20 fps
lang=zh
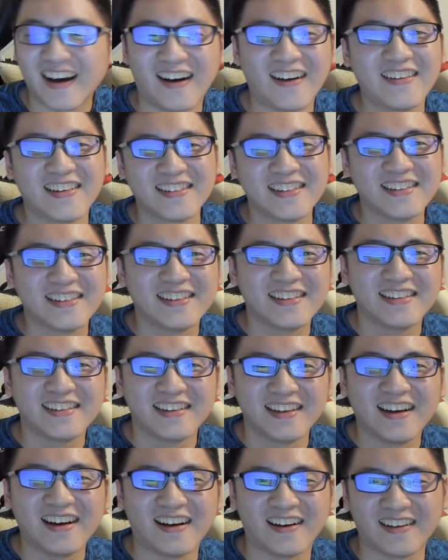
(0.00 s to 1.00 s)
好，
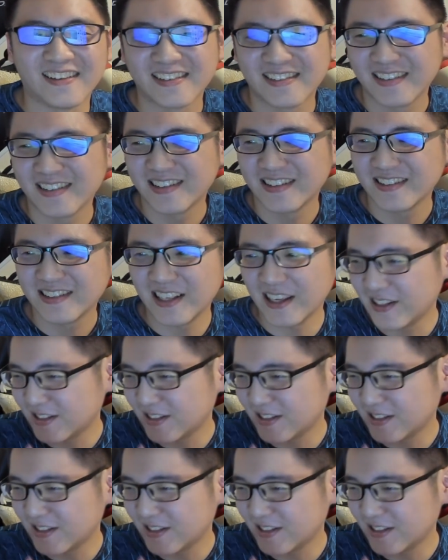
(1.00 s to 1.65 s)
好，这